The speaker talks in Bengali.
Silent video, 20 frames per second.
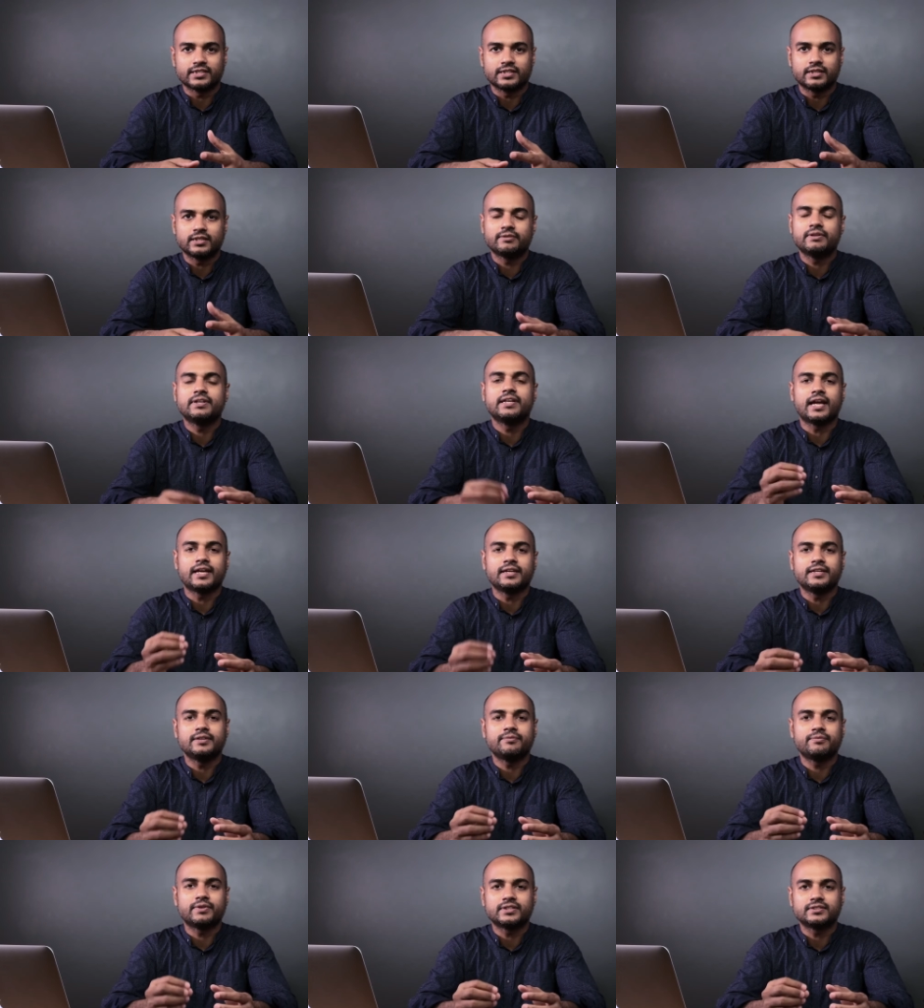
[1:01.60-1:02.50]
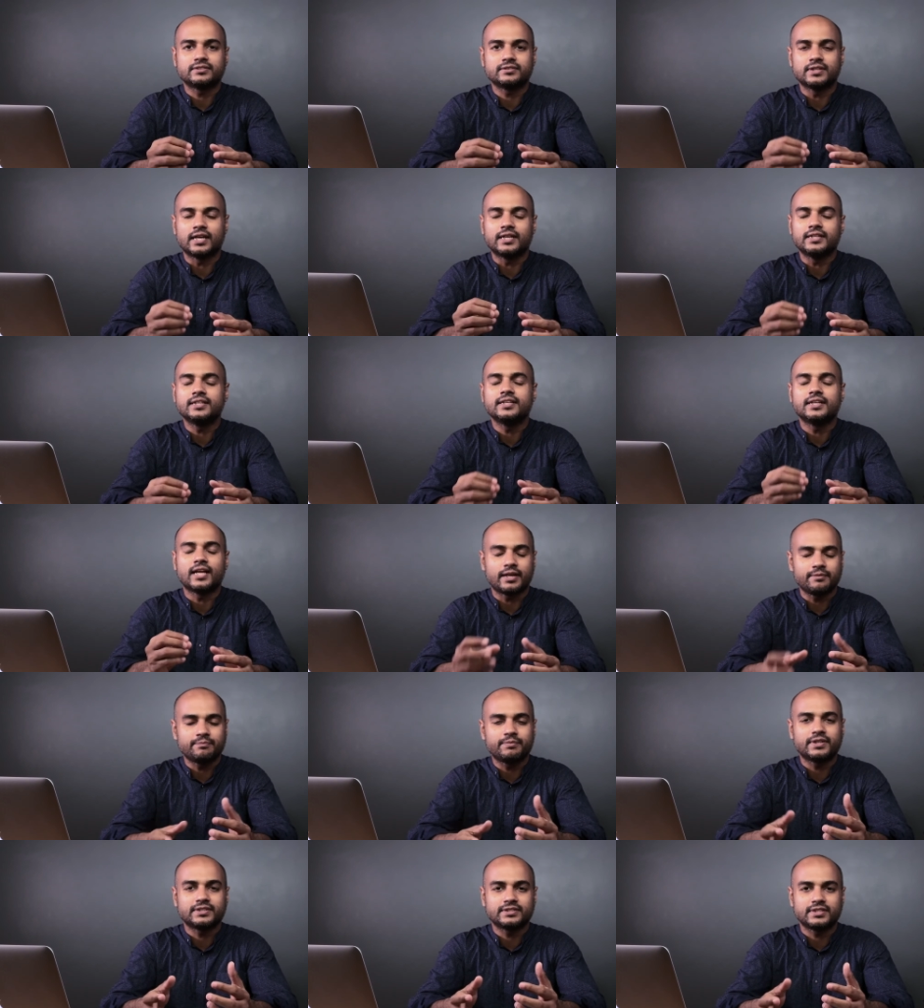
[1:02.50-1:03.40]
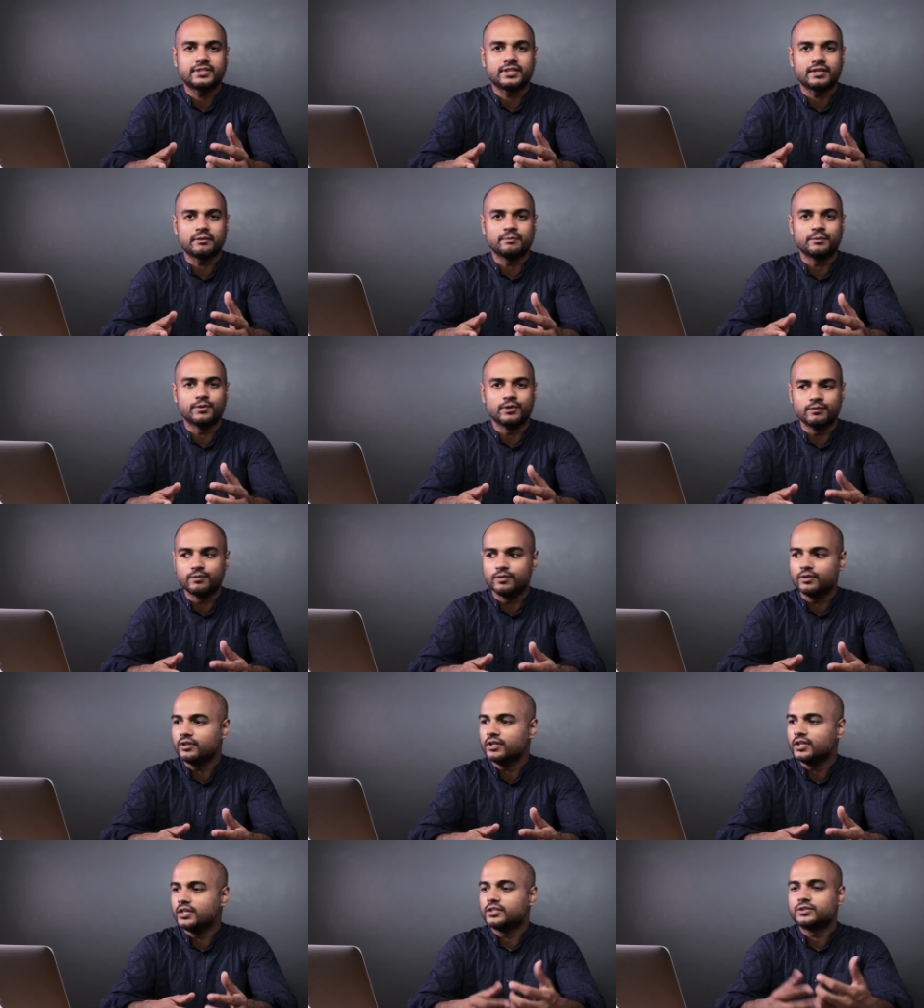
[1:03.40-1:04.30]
হয়ে গেছে ইভেন নাইনটি পার্সেন্ট নাইনটি নাইন পার্সেন্ট আমি বলবো